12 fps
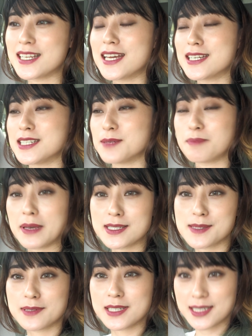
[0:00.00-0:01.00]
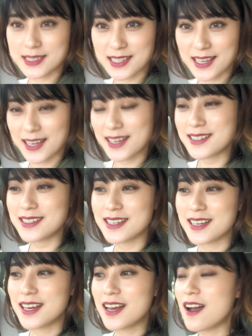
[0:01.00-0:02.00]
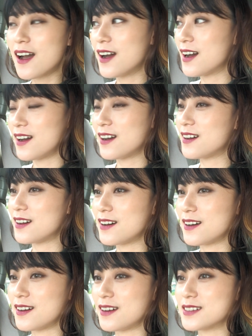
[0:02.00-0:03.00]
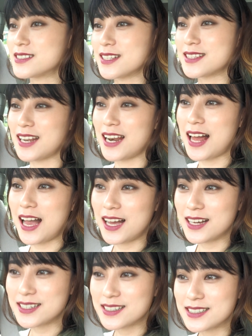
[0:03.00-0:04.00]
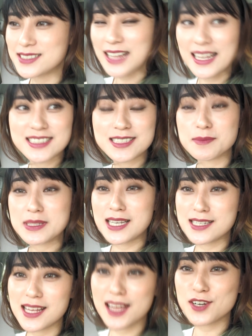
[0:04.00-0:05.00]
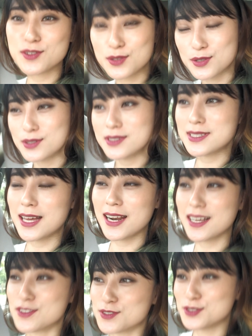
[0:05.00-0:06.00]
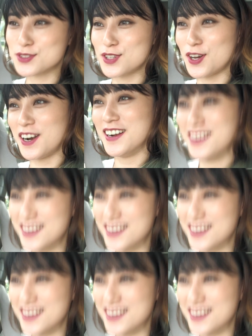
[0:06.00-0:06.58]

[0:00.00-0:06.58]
ini ada di Peak sebenarnya. Uh, setelah tadi sempet nyasar dulu salah turun tol.